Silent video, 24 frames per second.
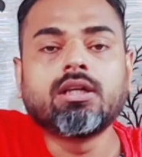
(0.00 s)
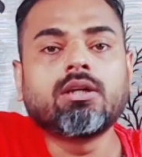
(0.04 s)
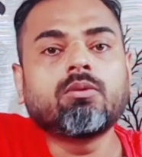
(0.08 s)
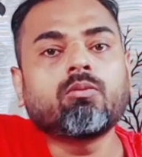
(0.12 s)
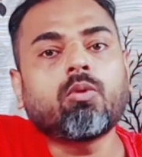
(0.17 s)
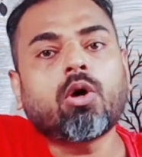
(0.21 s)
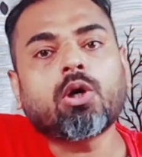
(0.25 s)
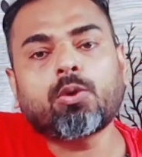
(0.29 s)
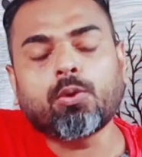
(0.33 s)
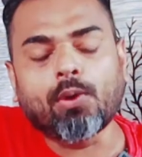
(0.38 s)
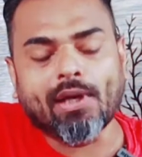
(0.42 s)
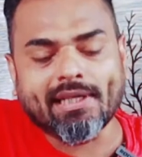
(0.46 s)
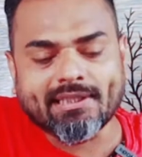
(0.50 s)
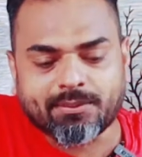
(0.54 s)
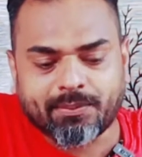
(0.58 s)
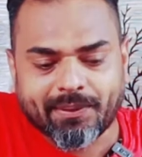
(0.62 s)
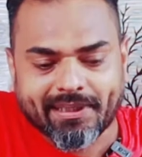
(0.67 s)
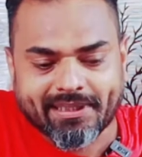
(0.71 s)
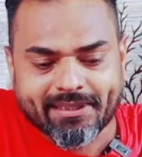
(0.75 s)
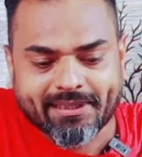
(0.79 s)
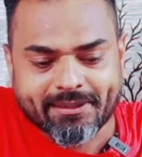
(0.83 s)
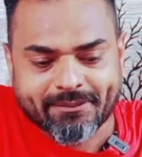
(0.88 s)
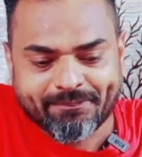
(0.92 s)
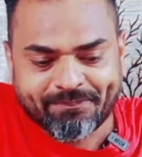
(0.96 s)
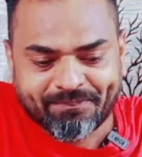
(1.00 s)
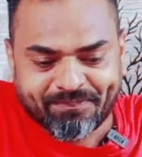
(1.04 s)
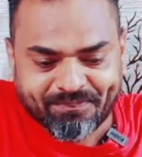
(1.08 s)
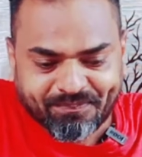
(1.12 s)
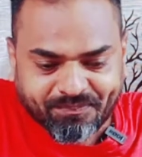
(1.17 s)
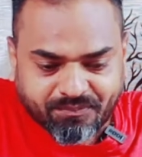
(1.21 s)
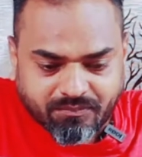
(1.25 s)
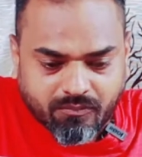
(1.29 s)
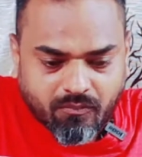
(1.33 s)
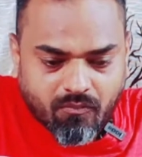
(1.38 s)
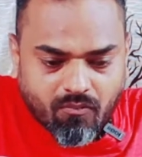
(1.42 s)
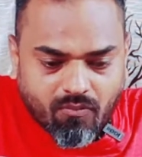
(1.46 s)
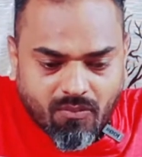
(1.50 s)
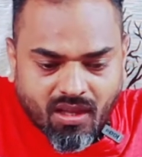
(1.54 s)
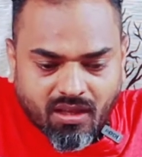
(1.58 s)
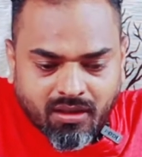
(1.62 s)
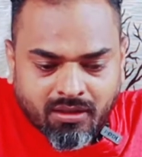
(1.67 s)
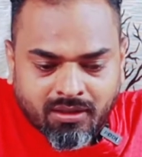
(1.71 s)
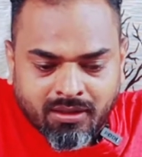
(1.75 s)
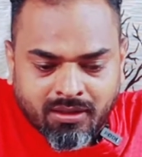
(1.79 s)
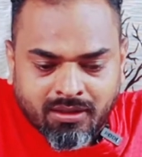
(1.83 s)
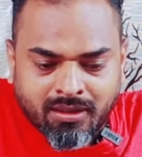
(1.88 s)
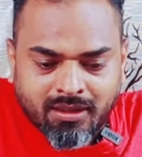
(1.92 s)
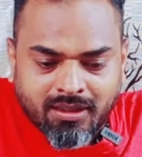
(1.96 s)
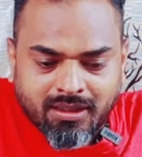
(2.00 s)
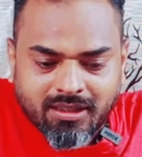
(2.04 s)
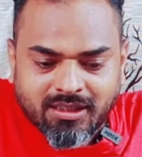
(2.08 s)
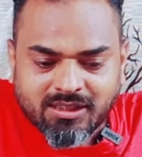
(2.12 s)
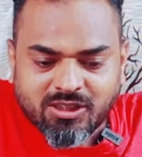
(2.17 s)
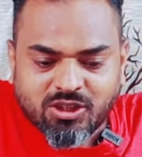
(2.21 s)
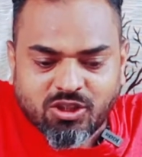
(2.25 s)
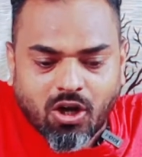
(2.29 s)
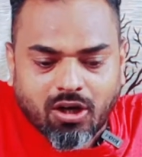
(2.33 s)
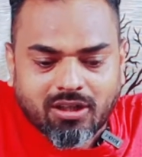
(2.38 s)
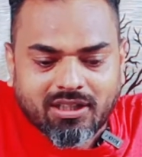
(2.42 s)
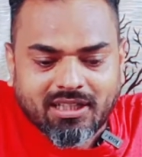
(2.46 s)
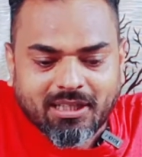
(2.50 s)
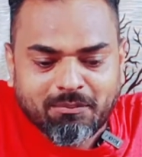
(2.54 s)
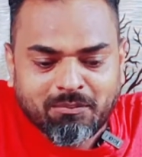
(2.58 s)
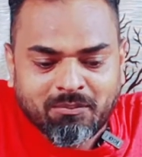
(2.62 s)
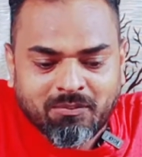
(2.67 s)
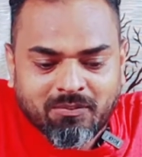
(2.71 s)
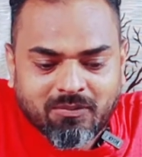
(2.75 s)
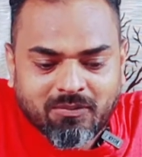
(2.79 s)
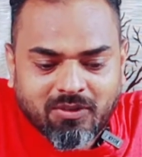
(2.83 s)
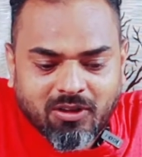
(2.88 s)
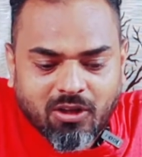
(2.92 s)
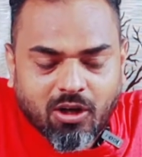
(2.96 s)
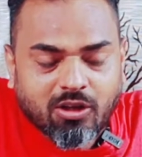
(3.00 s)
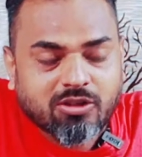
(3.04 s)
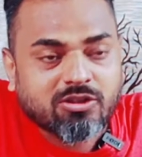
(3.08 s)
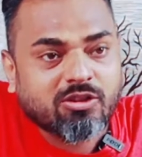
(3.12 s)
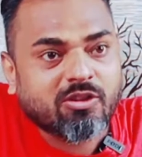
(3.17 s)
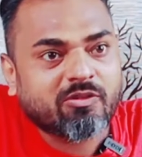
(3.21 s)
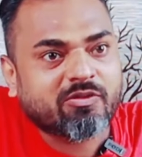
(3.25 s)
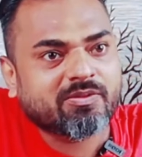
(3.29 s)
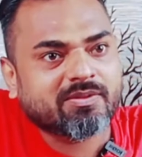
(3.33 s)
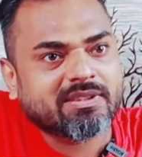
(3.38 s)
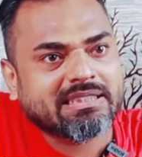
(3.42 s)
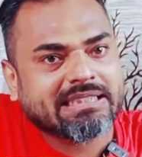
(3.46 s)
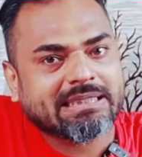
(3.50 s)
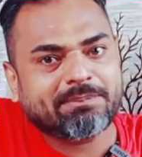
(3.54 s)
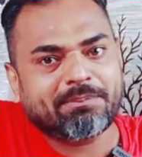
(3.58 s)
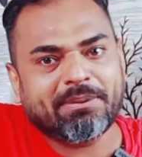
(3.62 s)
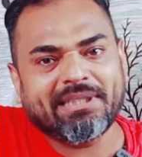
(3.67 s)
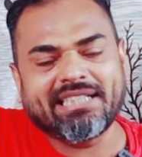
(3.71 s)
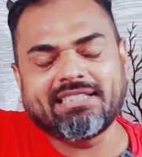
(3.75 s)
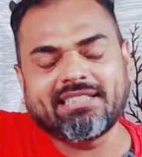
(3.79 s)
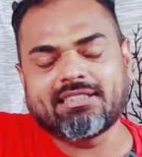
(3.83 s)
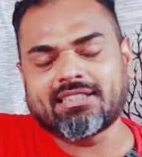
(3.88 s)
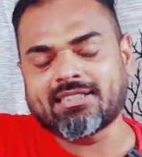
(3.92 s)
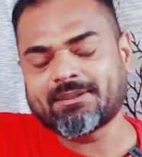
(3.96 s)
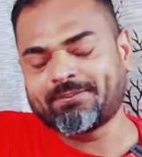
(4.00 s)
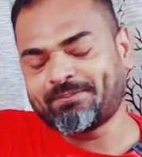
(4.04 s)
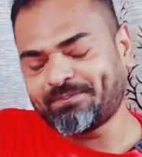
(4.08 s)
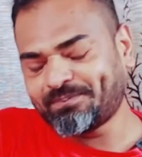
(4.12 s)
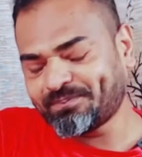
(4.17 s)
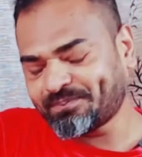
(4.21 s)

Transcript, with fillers: what टू एक्सपेक्ट शॉर्ट टर्म लॉस ऑफ स्पीच